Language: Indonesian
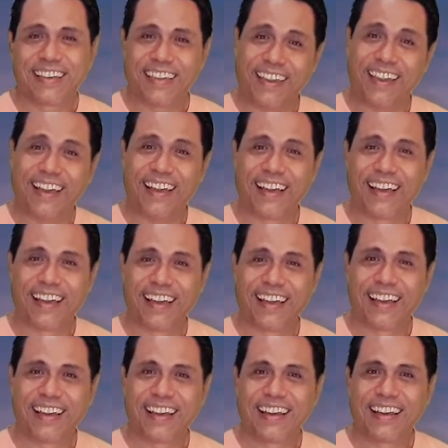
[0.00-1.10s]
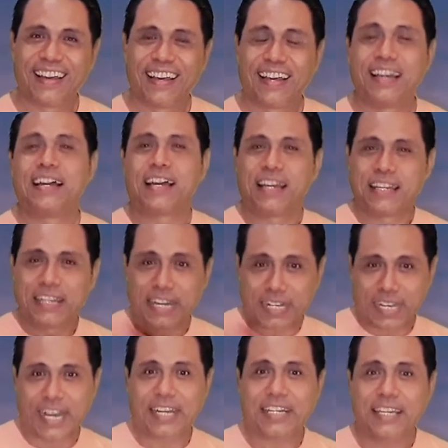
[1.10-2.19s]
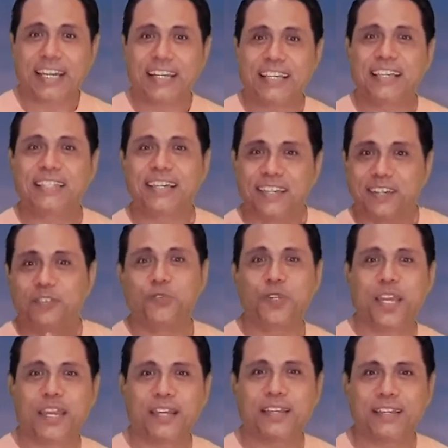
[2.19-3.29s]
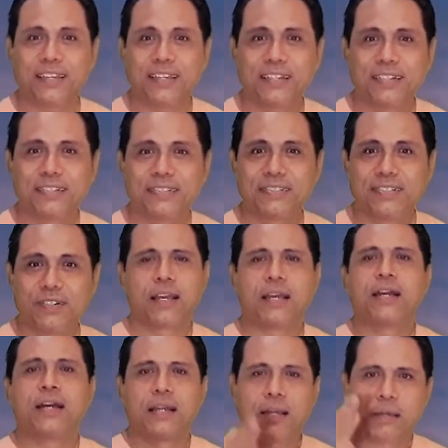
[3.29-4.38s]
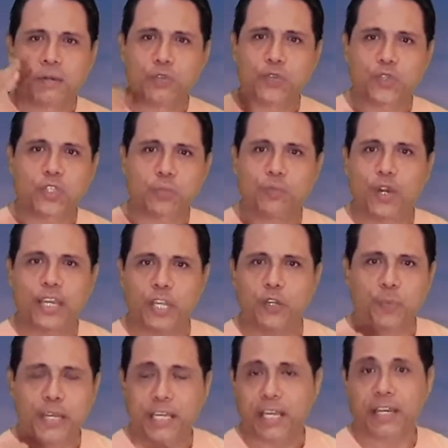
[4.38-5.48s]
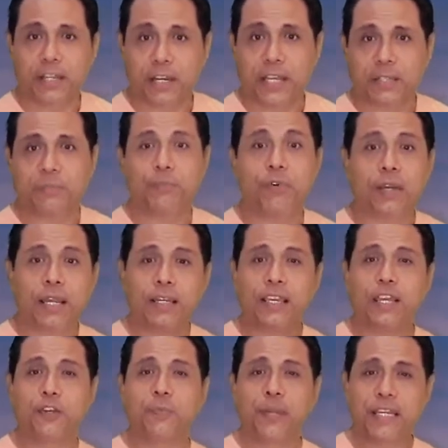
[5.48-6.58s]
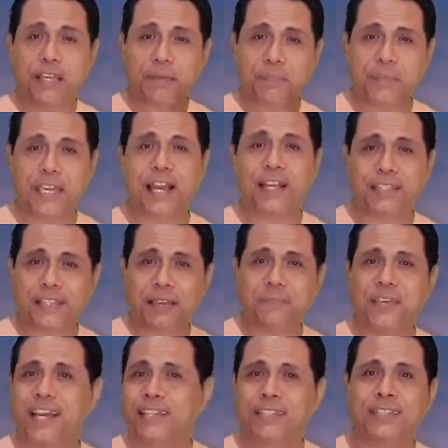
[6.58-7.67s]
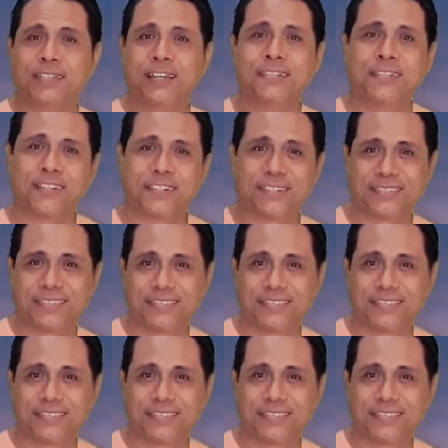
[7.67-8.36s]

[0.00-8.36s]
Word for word: Ya. Dan kehadiran kita di dunia ini untuk sebuah kehidupan yang great, bukan kehidupan yang biasa-biasa saja.